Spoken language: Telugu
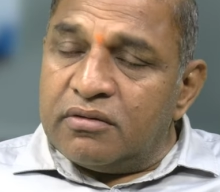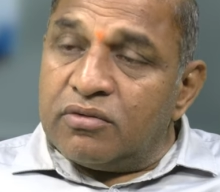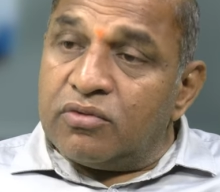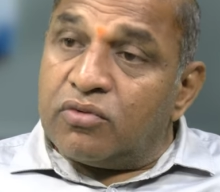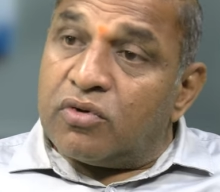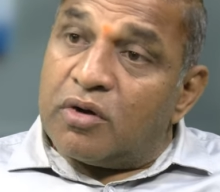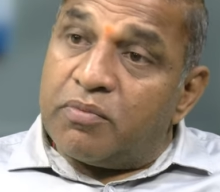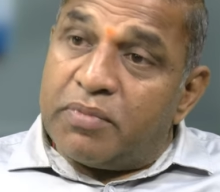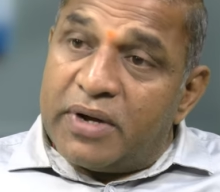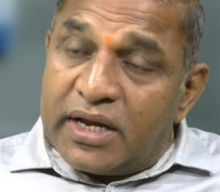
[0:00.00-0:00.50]

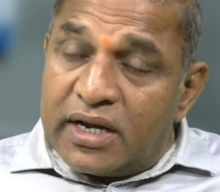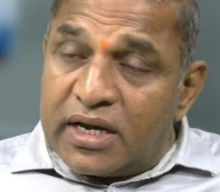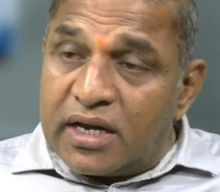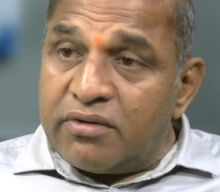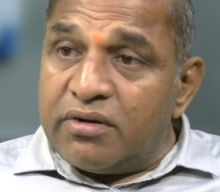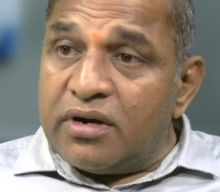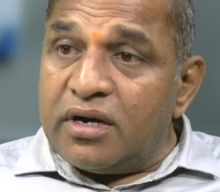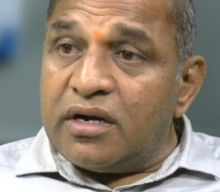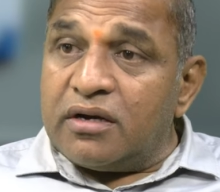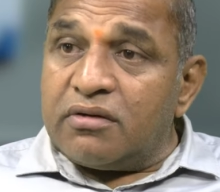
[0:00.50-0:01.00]
ఇంకో
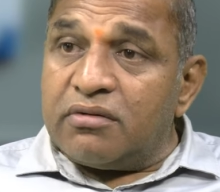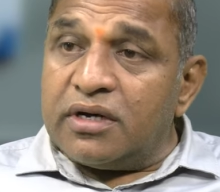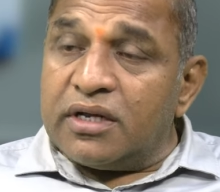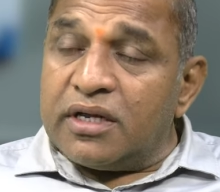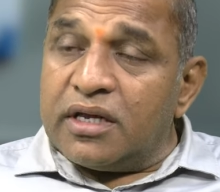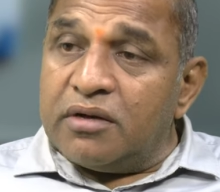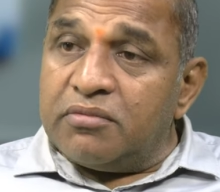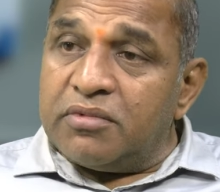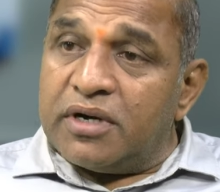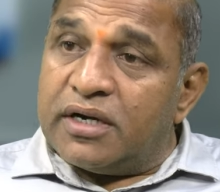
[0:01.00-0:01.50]
భయంకరమైనటువంటి
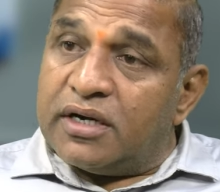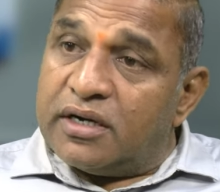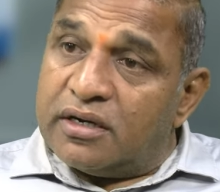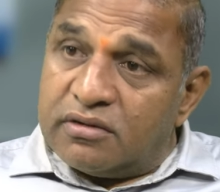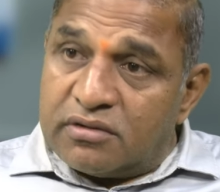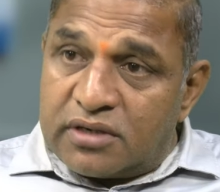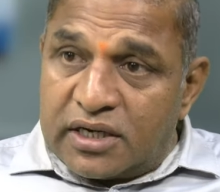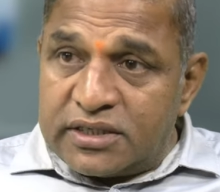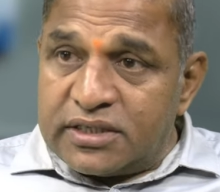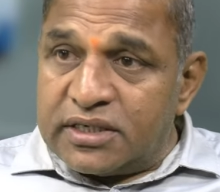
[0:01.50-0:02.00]
గేమ్
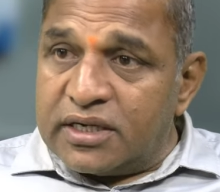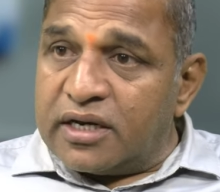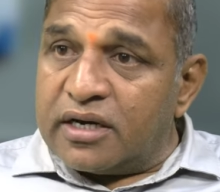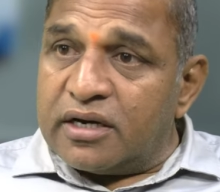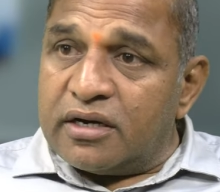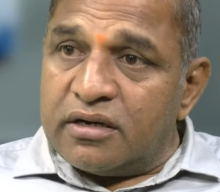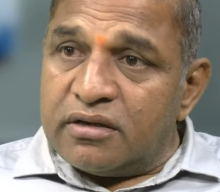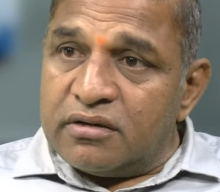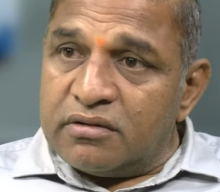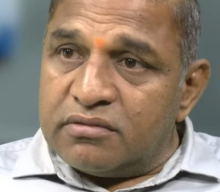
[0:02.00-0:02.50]
ఆడాడు రాజశేఖర
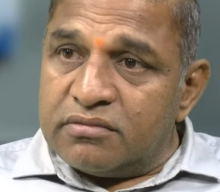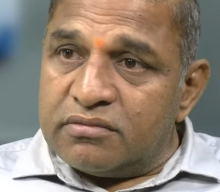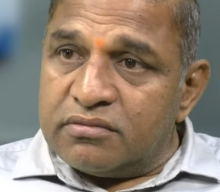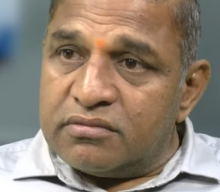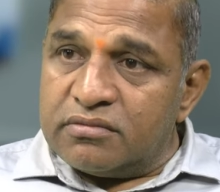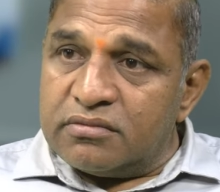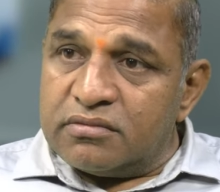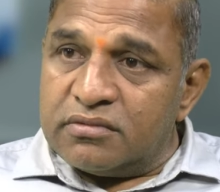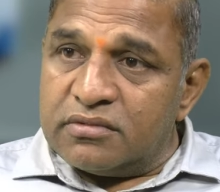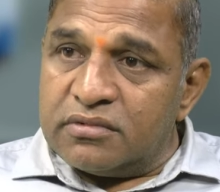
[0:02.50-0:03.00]
రెడ్డి
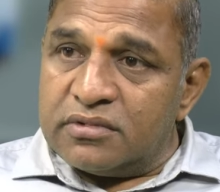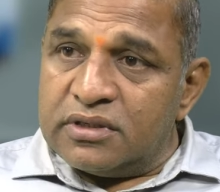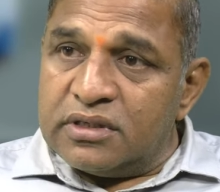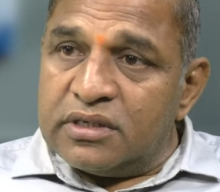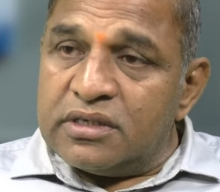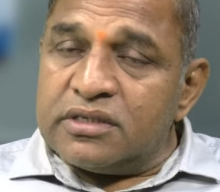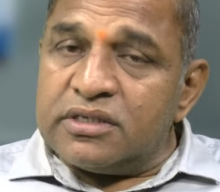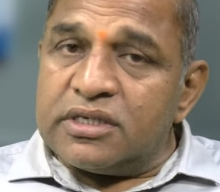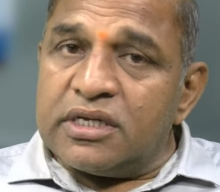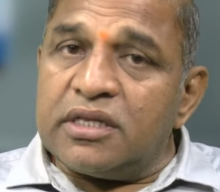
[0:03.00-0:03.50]

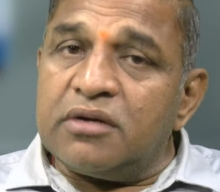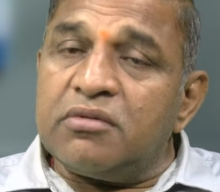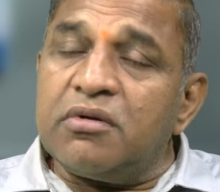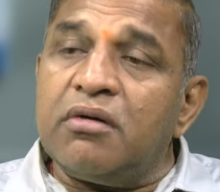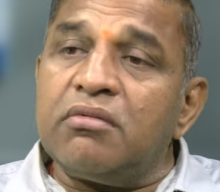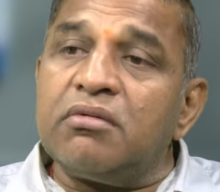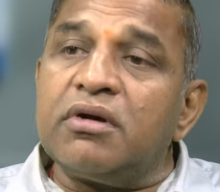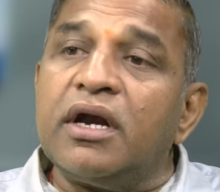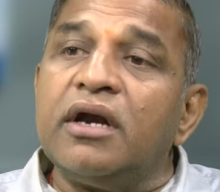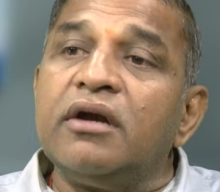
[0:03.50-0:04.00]

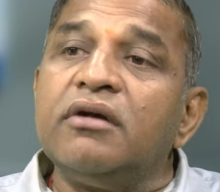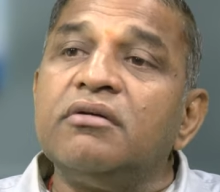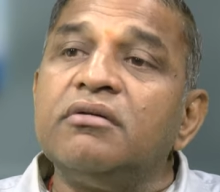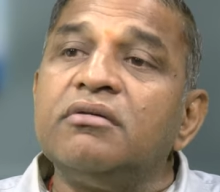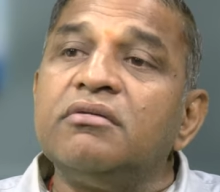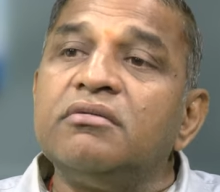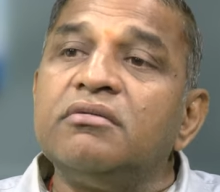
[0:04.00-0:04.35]
చంద్రబాబు నాయుడు